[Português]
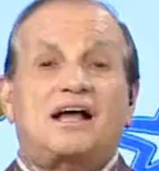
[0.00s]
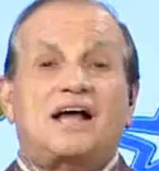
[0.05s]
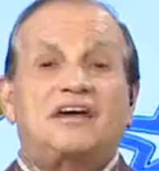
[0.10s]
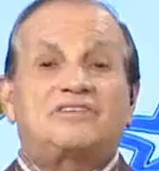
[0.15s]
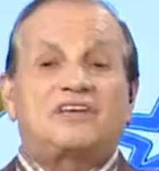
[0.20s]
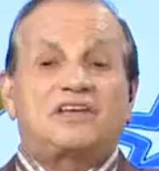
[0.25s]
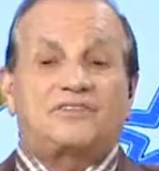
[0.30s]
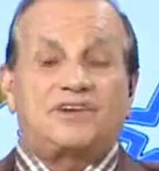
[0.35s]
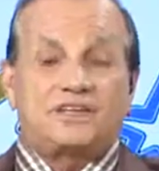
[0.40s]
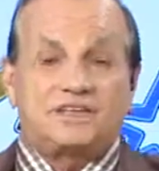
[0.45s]

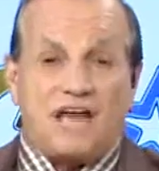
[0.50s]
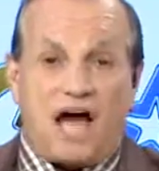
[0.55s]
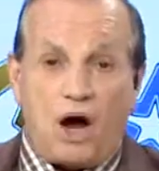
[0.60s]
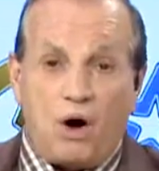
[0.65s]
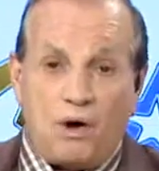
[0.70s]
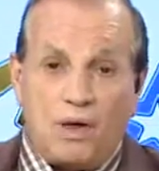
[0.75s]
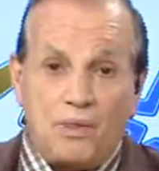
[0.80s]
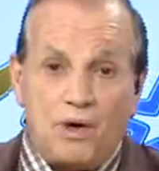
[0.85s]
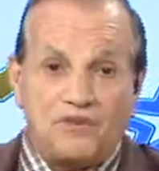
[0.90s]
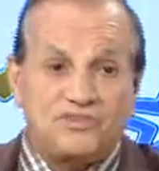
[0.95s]
Casa
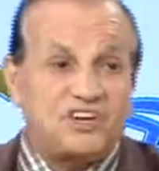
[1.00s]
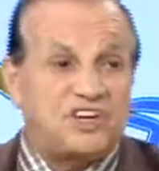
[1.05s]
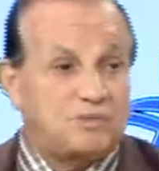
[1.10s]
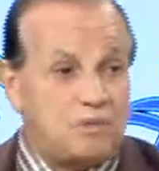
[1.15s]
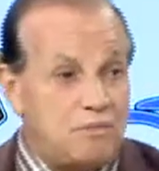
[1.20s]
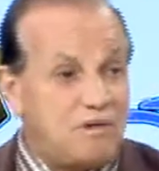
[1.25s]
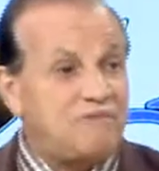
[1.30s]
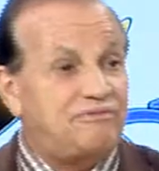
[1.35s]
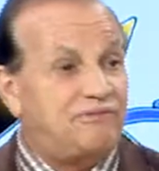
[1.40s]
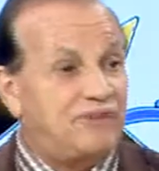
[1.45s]
Vidal, a nossa
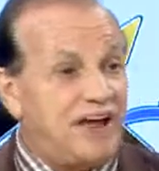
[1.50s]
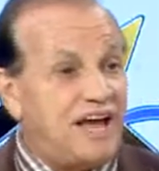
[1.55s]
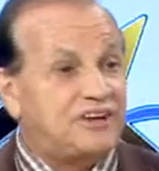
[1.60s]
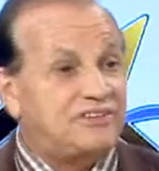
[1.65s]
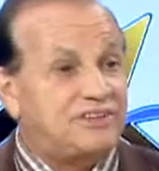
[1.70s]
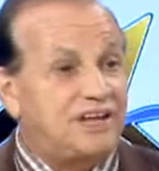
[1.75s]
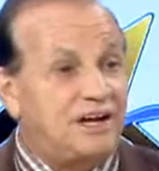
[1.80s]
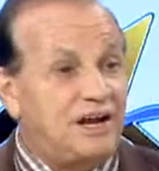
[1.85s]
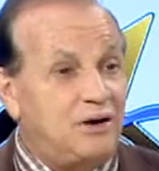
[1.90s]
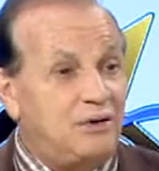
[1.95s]
espuma
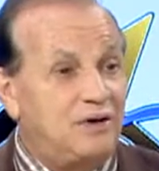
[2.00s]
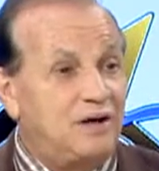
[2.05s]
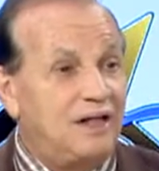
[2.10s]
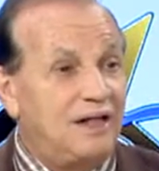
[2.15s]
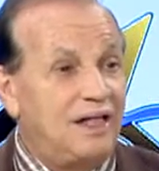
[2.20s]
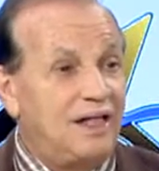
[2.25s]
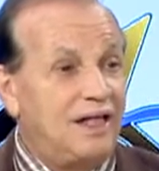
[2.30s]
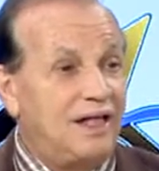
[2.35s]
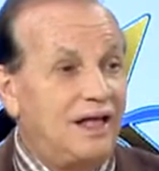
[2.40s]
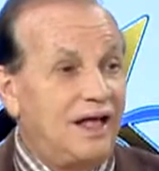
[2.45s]
flex, né não?
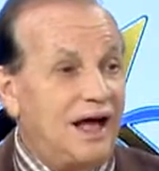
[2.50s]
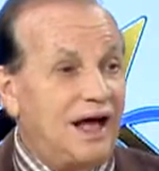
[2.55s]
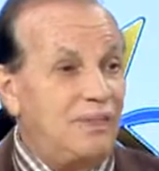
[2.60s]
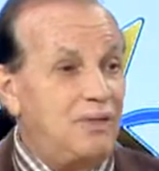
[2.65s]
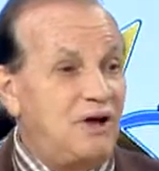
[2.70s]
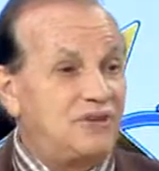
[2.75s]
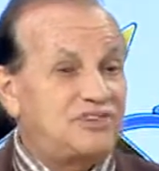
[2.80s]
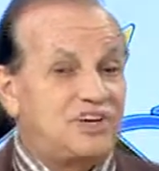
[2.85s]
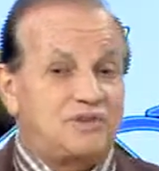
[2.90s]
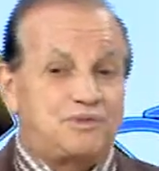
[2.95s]
A
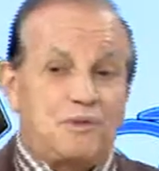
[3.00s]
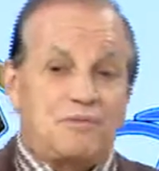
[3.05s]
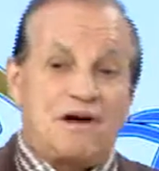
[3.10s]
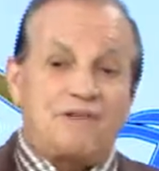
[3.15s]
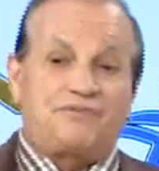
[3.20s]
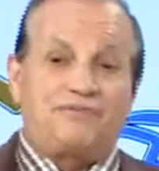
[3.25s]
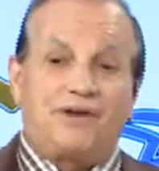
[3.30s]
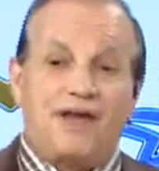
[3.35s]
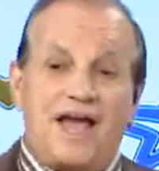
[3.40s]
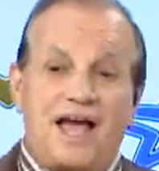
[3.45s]
nossa
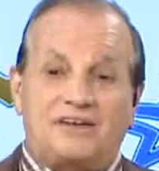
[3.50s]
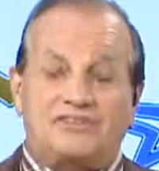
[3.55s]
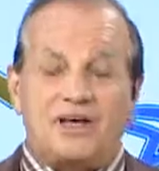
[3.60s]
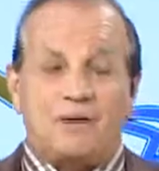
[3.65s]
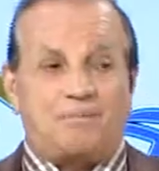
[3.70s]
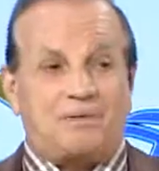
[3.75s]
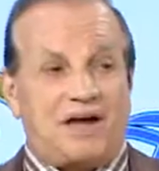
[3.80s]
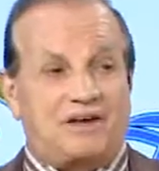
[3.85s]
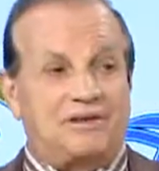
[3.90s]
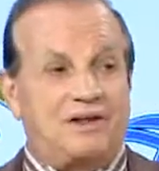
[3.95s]
espuma flex,
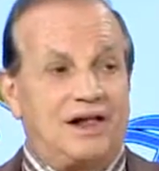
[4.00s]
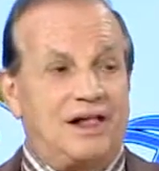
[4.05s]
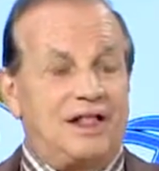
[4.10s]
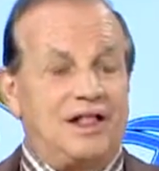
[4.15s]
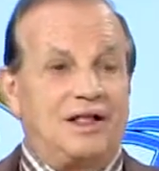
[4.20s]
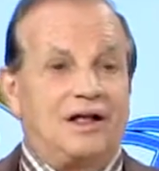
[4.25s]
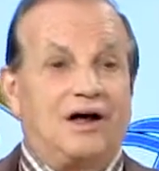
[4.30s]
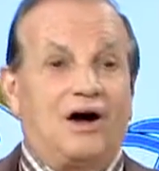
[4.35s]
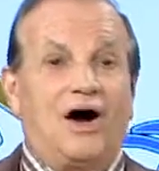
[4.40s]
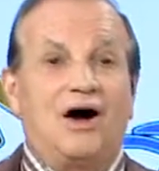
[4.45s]
rapaz.
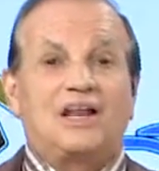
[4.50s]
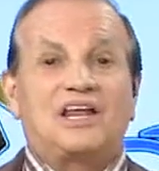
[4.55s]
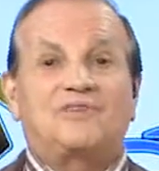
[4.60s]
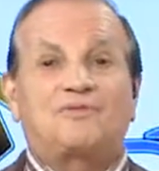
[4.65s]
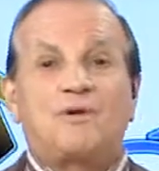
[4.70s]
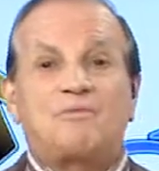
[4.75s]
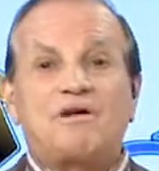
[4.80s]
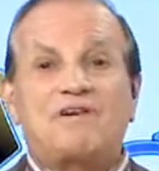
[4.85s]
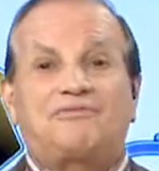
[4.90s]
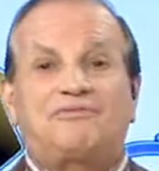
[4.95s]
Olha,
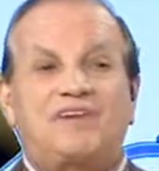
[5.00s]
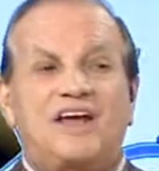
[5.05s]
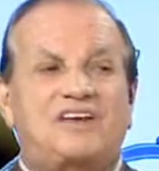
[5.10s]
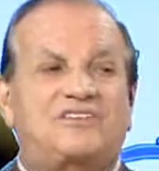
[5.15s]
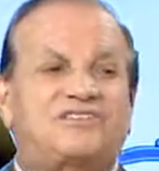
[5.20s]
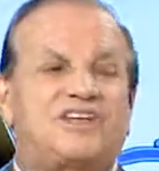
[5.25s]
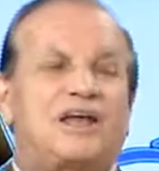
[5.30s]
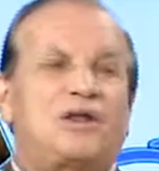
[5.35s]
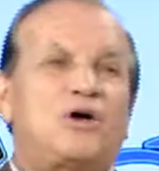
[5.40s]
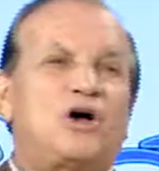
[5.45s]
espuma
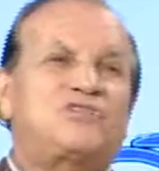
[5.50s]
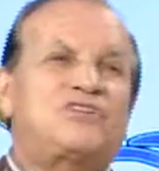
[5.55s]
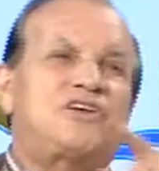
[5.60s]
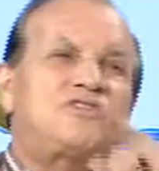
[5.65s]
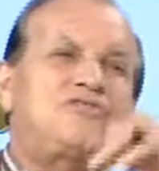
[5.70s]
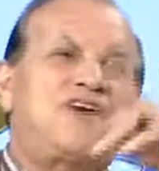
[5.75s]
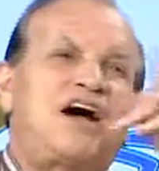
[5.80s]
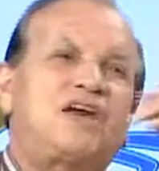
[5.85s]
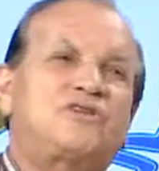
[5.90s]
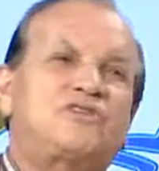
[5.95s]
flex tem loja
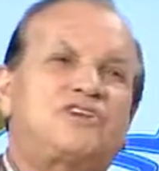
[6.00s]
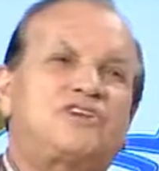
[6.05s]
em vários